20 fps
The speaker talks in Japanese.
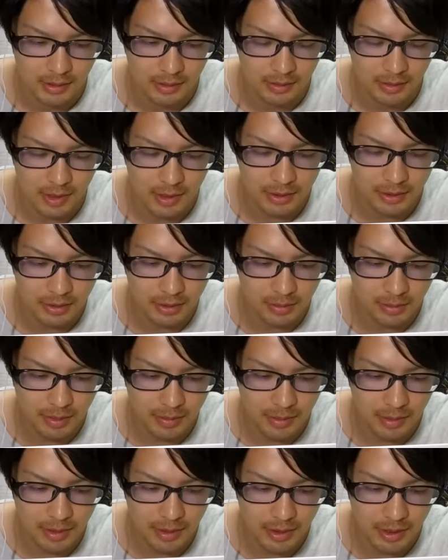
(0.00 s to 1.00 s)
うわちょっと前
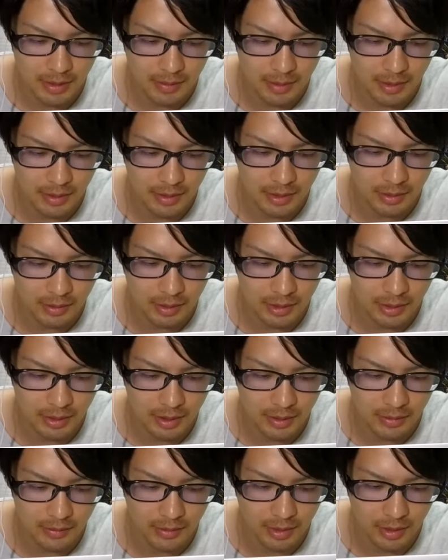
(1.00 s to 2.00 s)
までディアマンテとかい
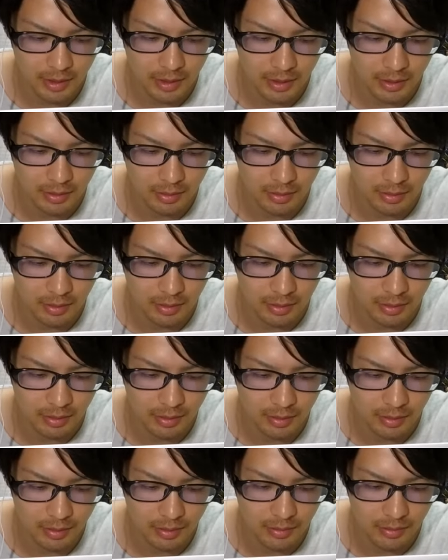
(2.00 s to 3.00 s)
たんだけど
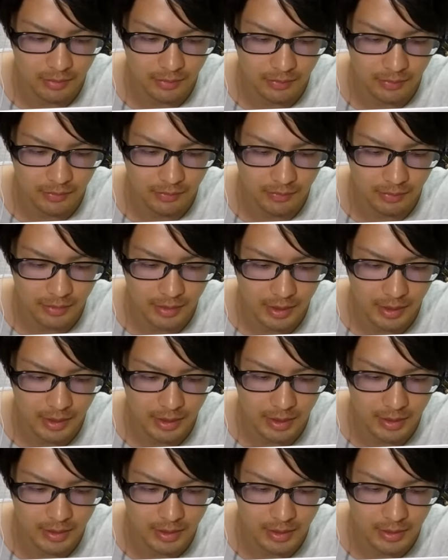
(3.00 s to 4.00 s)
い
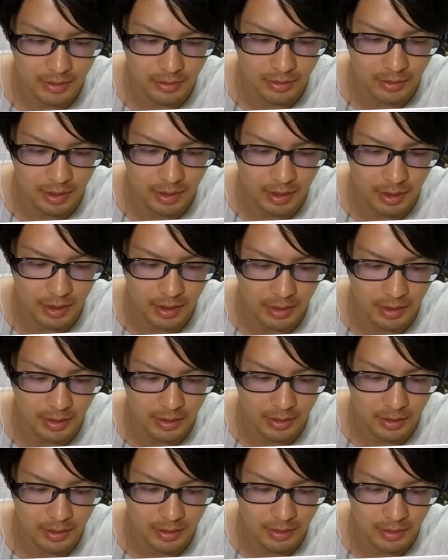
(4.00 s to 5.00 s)
なさそうだね
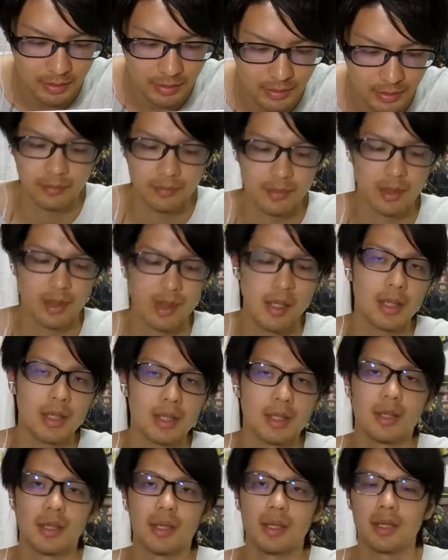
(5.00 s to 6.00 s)
は
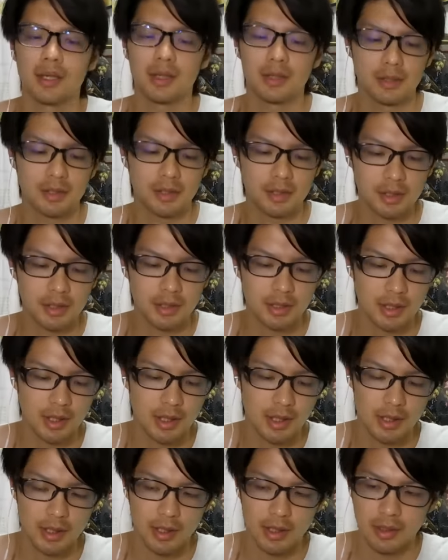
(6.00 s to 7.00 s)
い、えー、続い
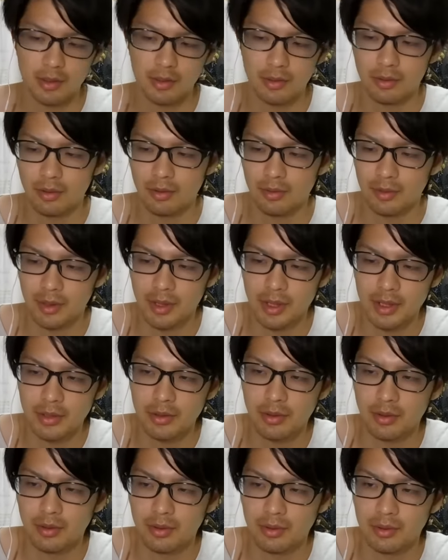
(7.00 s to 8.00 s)
て、えー、この
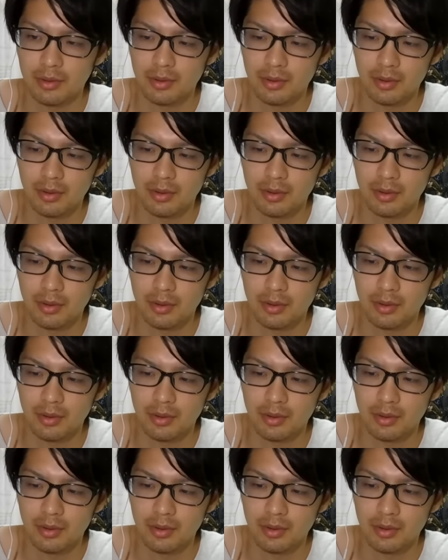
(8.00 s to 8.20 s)
レディの